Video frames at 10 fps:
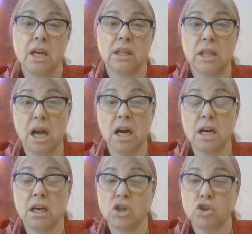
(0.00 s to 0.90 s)
да,
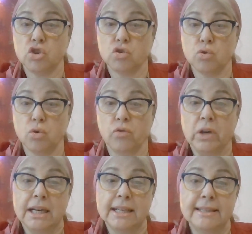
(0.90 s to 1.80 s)
хорошо,
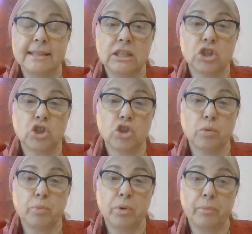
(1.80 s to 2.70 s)
вы хотите,
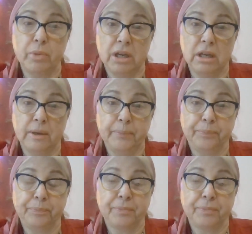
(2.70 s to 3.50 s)
чтобы мы